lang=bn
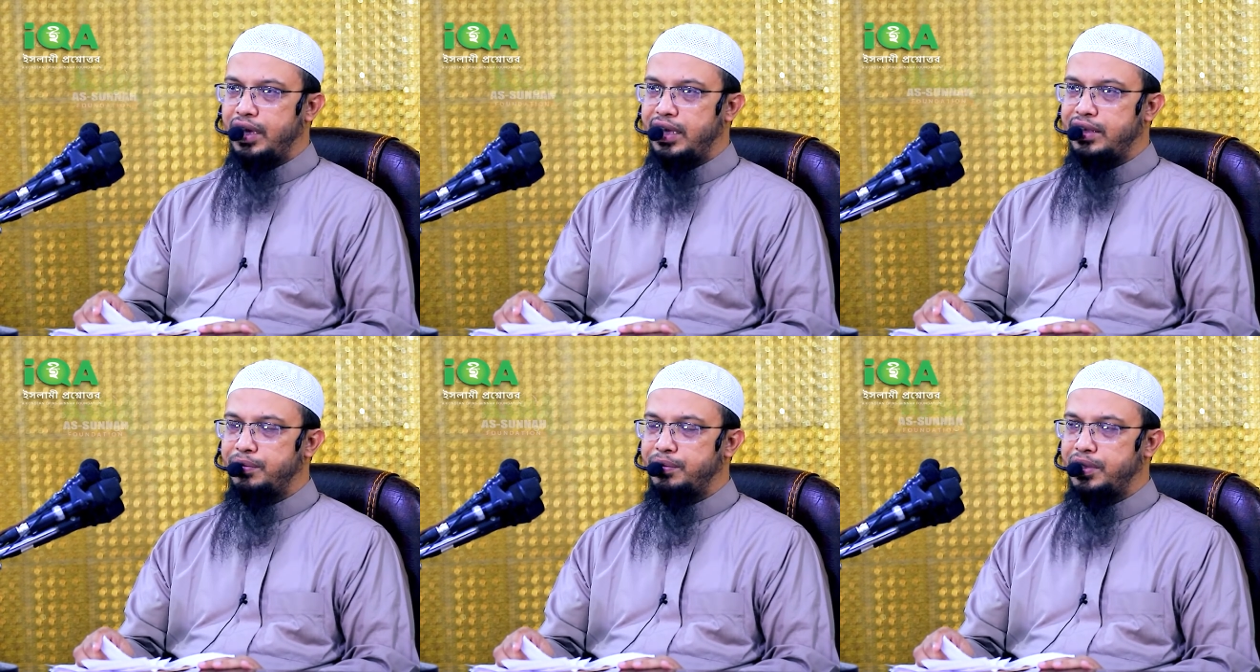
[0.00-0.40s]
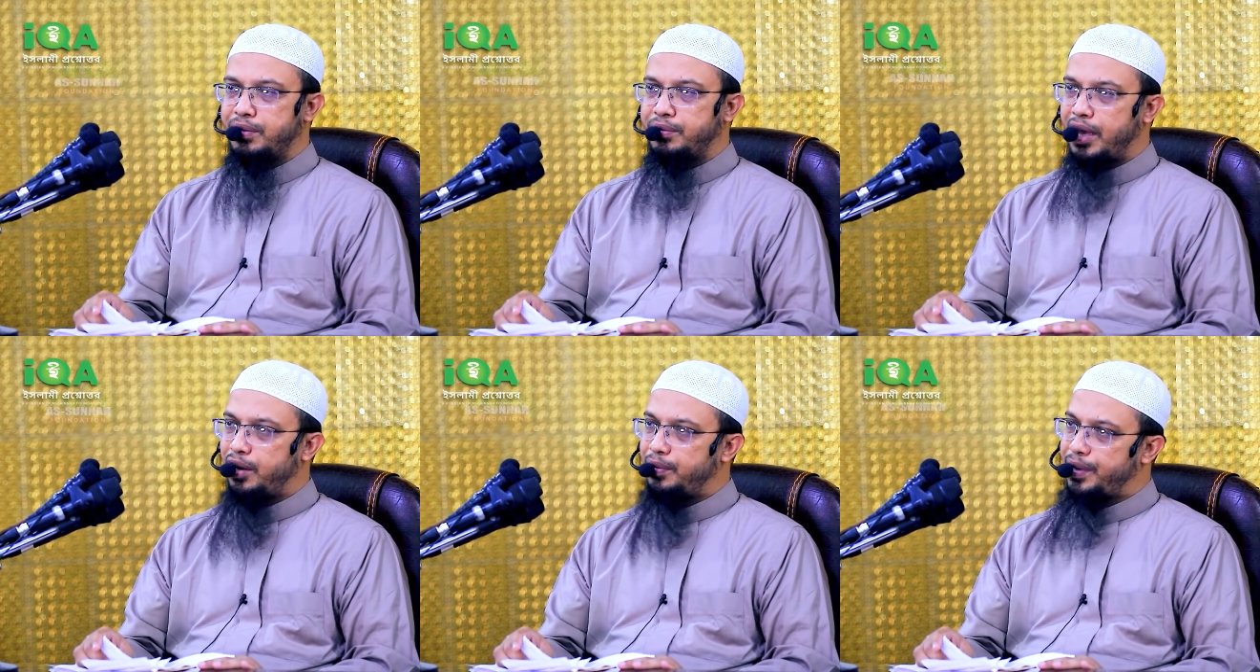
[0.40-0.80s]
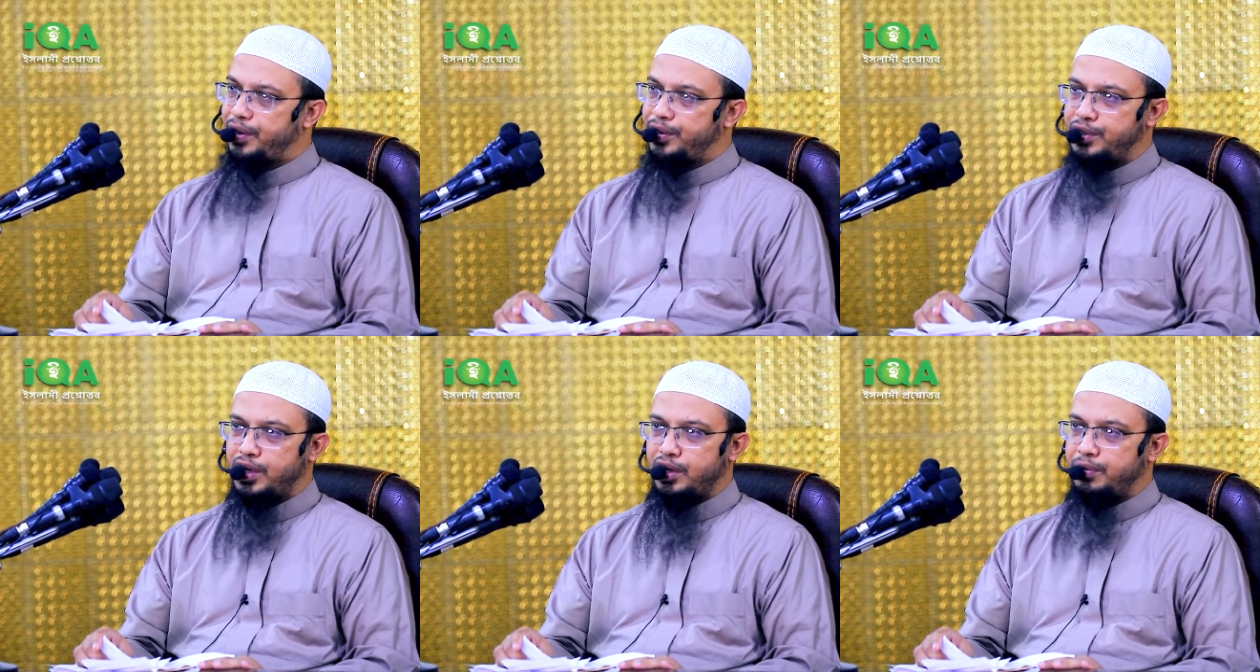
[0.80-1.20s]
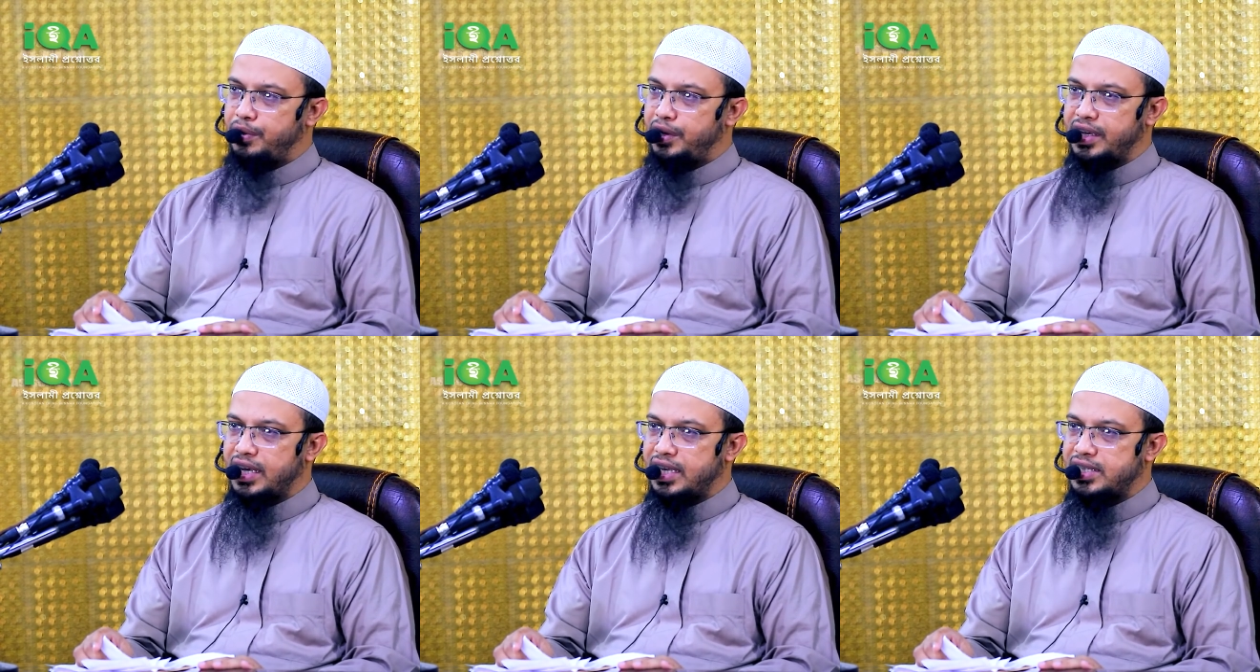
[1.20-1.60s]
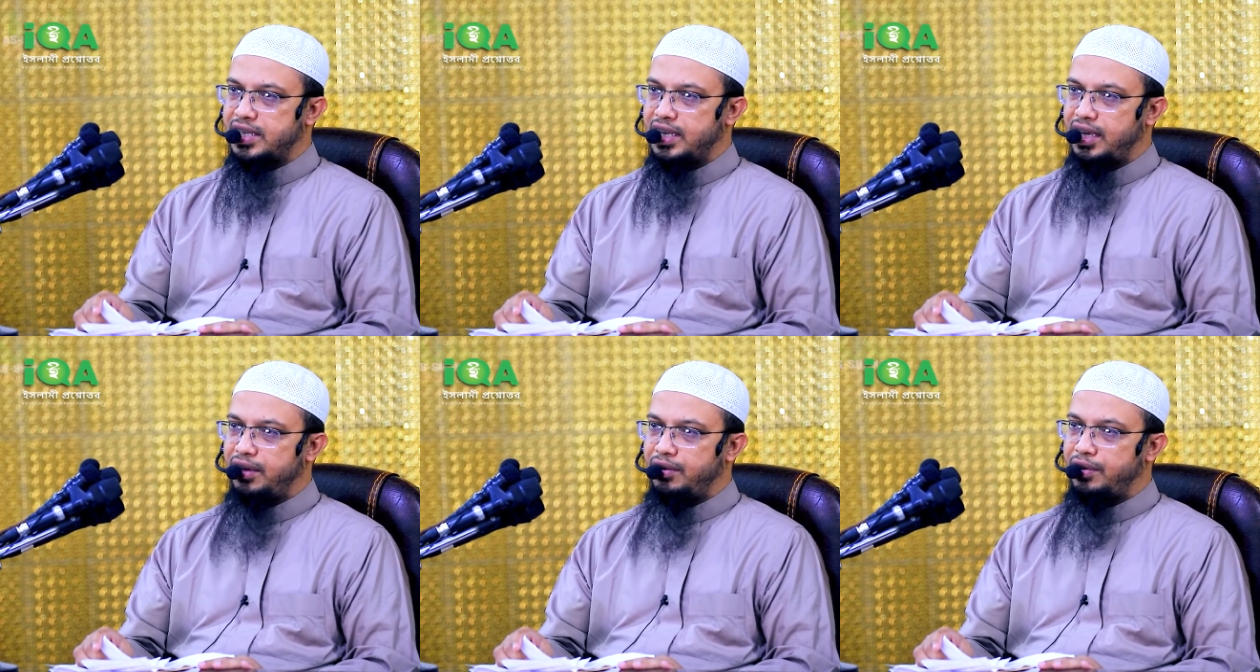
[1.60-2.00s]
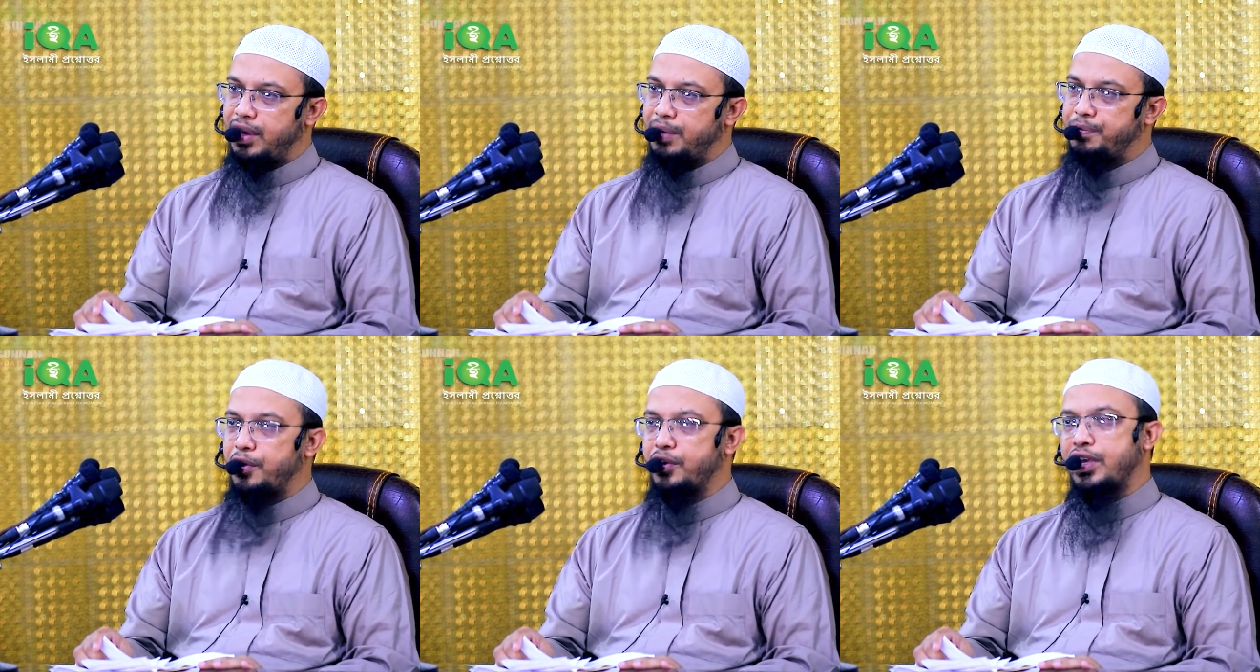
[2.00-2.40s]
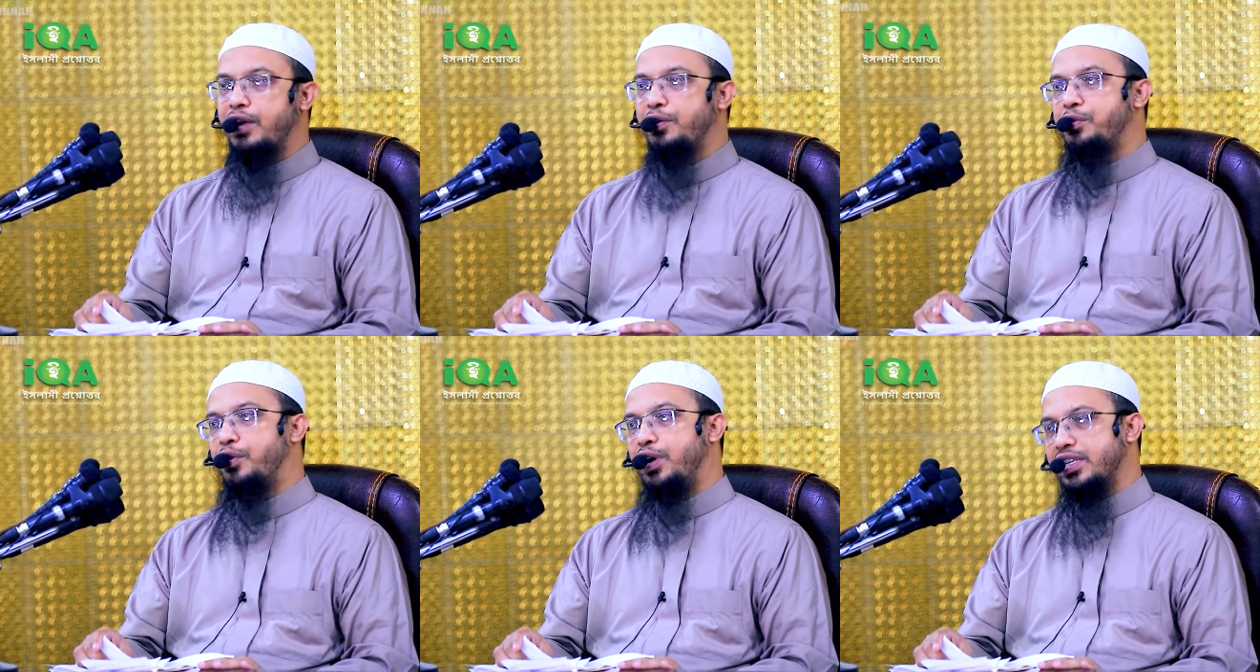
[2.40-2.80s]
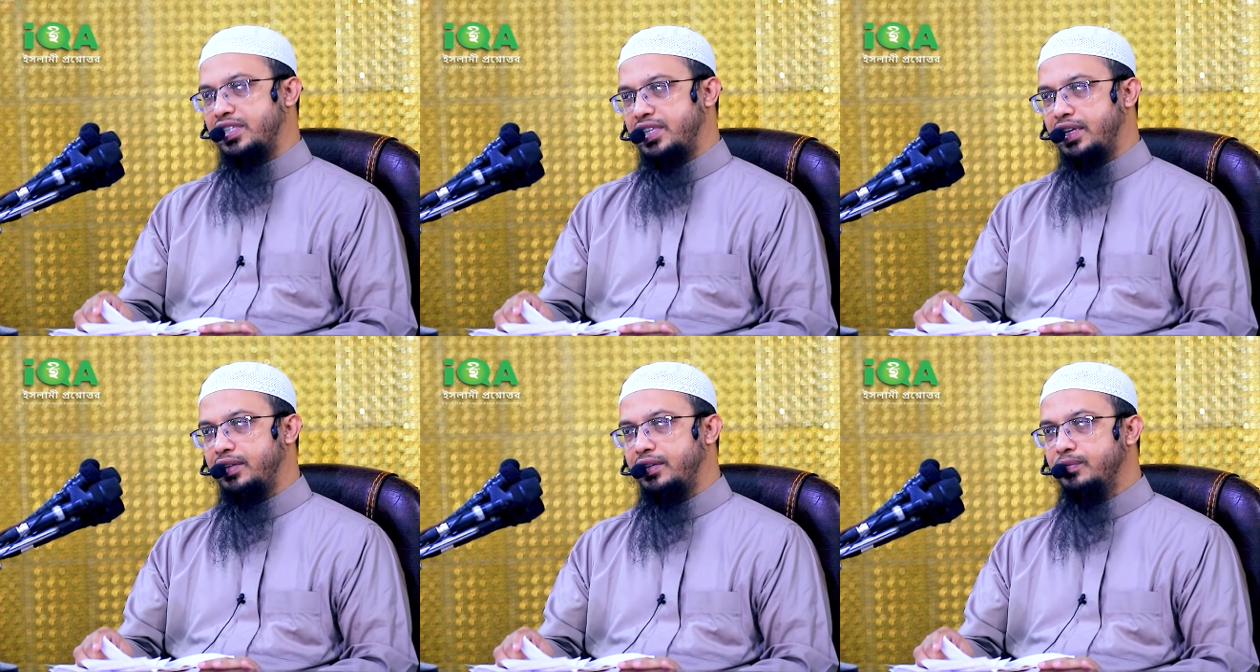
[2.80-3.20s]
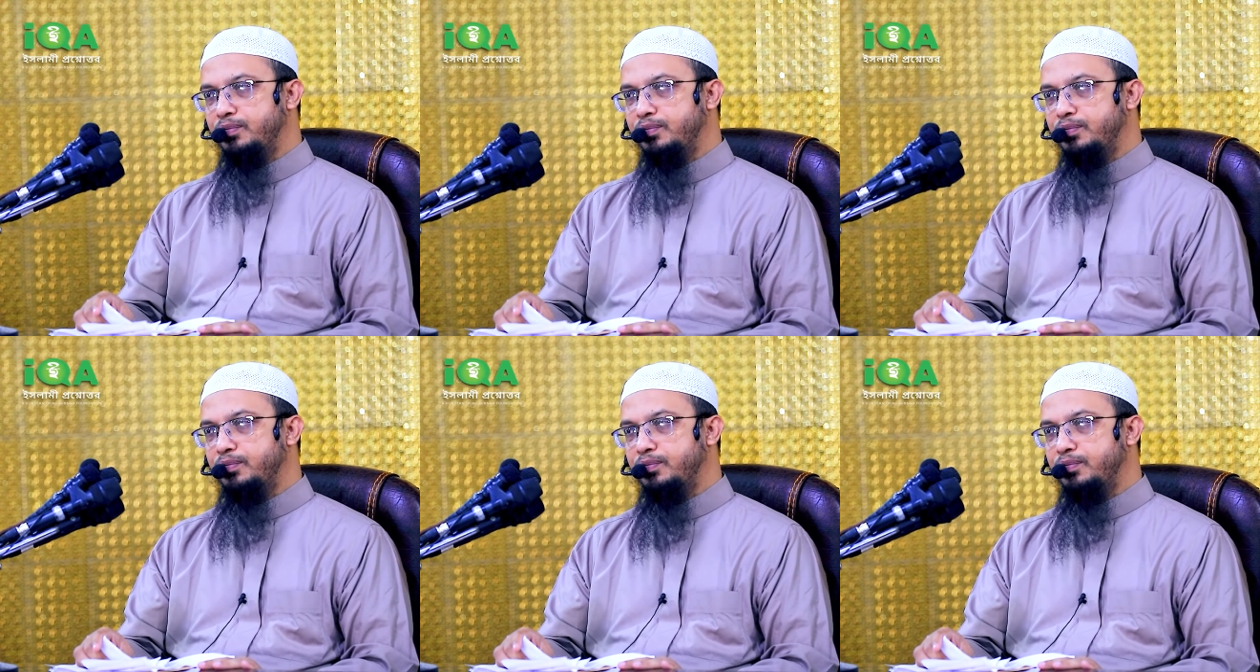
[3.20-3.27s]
এদের মধ্যে ভালো মানার যেরকম অনেক আছে অনেক প্রতারকও আছে